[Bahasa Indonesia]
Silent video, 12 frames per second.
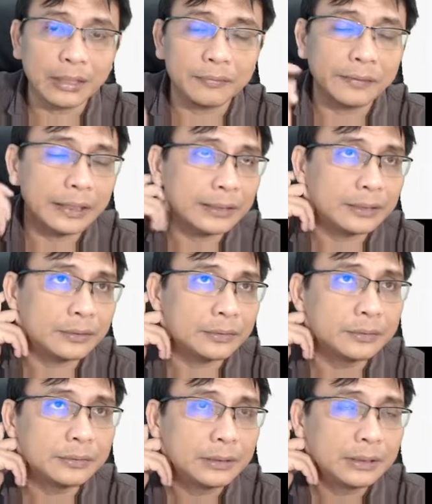file
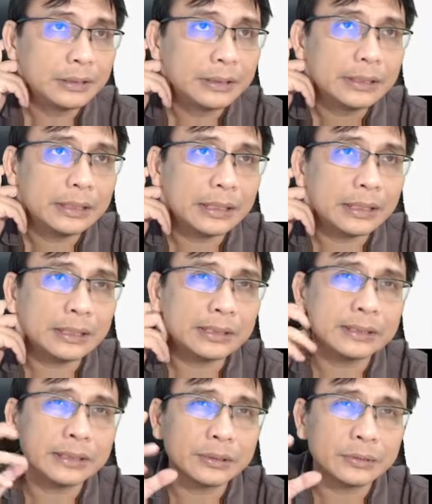itu uh,
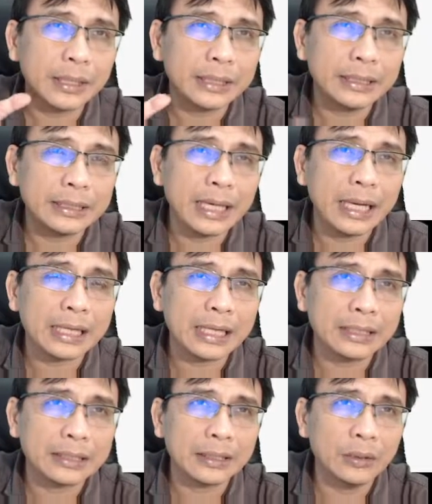siswa kita
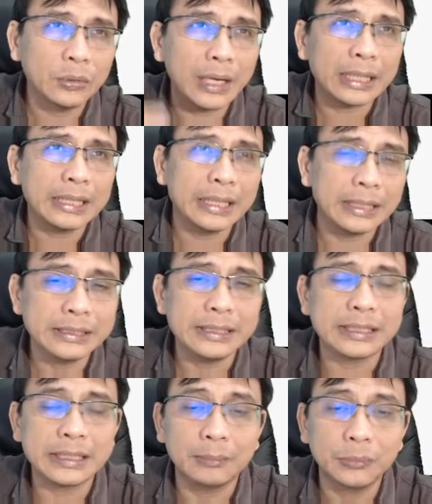akan keluar dari
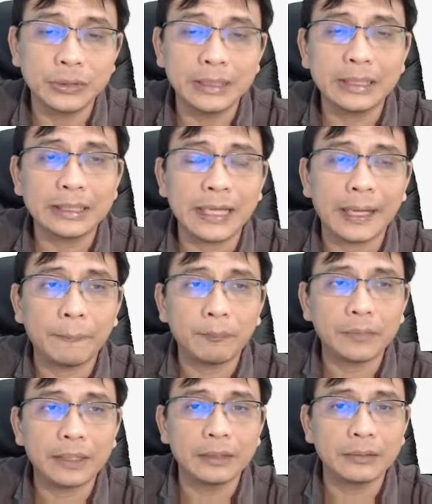sistem Moodle-nya
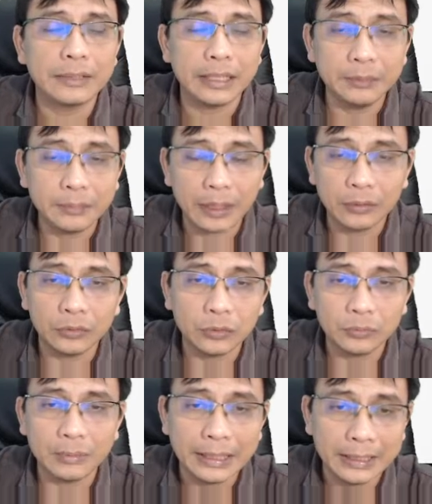gitu. Jadi kalau untuk
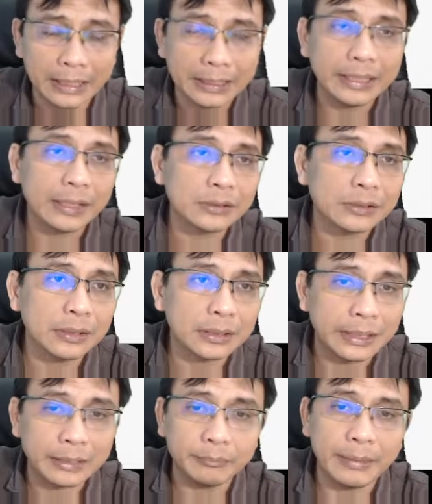balik lagi dia harus
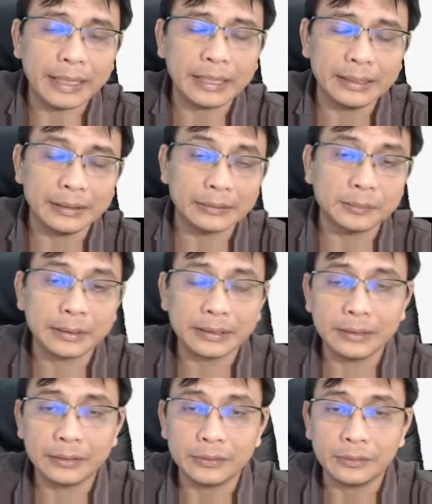klik back gitu
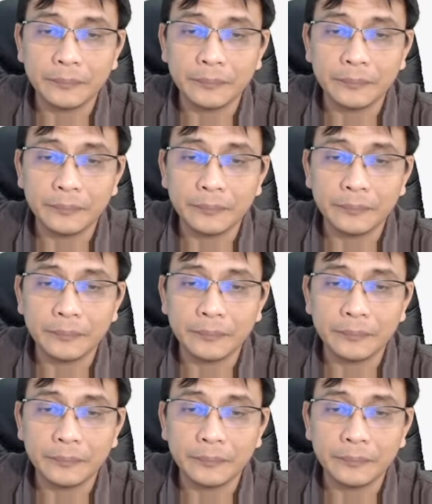seperti itu